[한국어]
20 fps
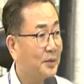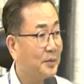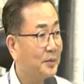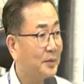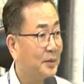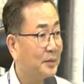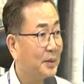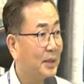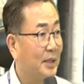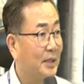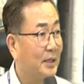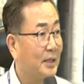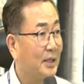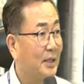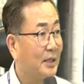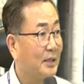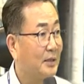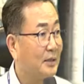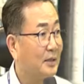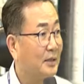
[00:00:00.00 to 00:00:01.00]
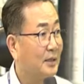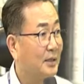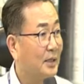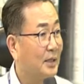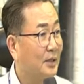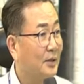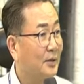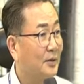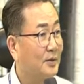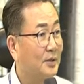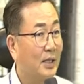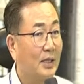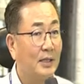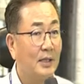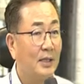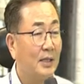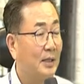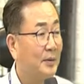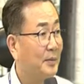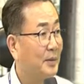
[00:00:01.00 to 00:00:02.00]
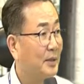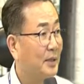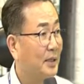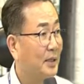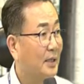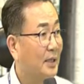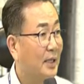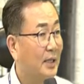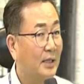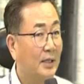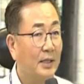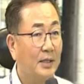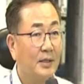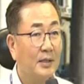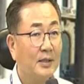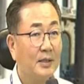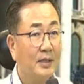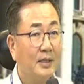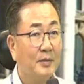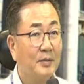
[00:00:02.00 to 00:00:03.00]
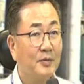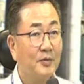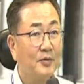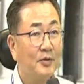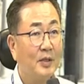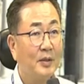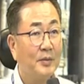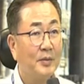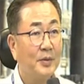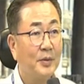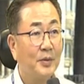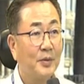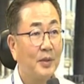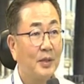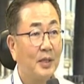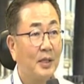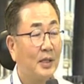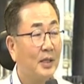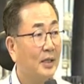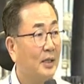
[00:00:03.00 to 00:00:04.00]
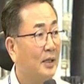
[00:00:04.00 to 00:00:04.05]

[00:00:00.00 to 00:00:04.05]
뭐 바티칸 같은 데를 넣어서 한다면 이렇게 되는데 느낌을 주려면 이렇게